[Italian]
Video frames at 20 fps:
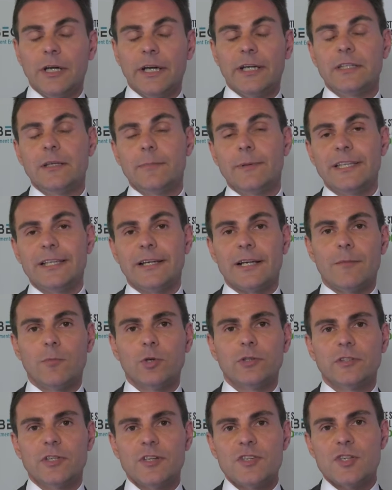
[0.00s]
e dipenderà
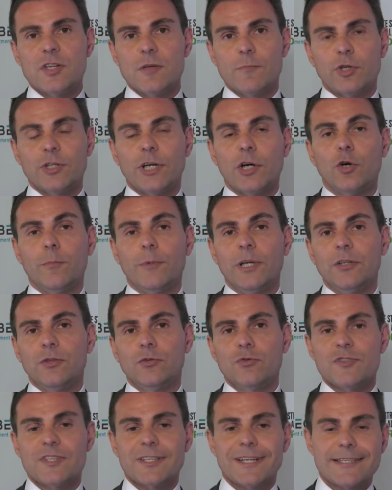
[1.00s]
moltissimo da come
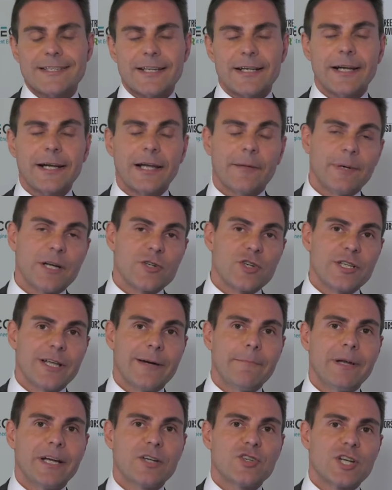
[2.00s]
l'industria sarà capace di
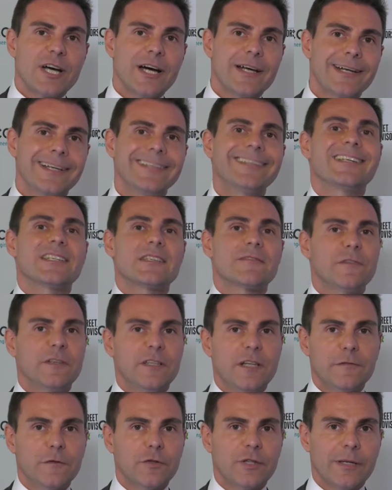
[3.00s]
abbrecciare tre
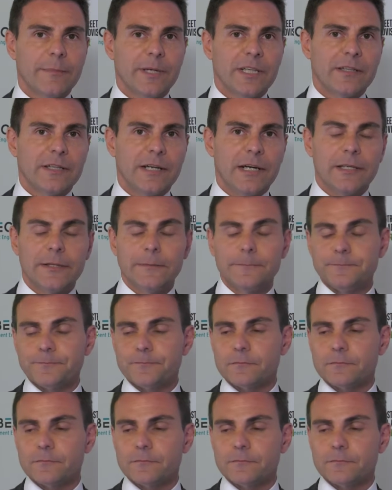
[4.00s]
sfide fondamentali.